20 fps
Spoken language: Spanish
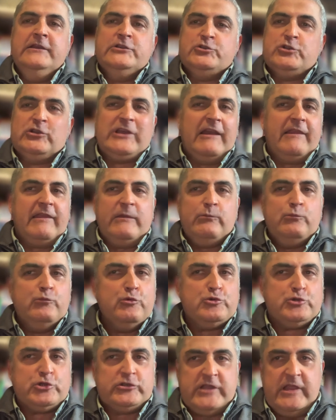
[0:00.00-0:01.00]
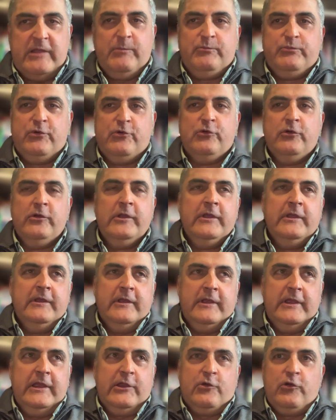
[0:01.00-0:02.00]
Yo tardé mucho tiempo
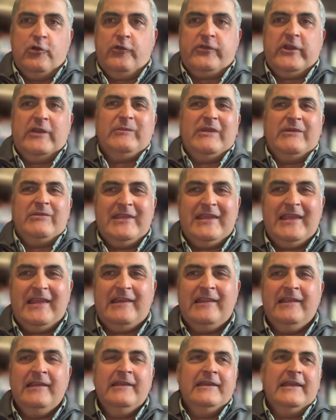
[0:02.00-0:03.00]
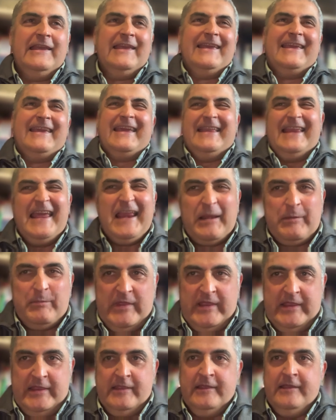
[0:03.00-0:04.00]
en conocerme bien, en
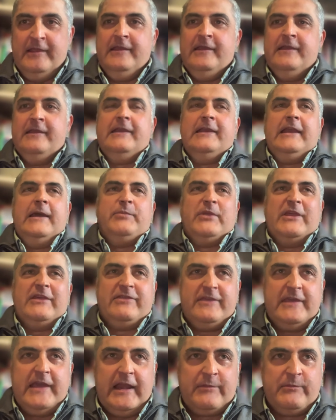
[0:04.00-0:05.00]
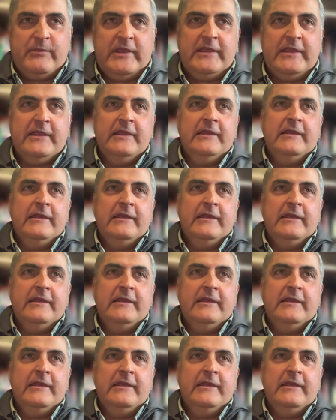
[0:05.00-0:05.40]
quererme, en apreciarme.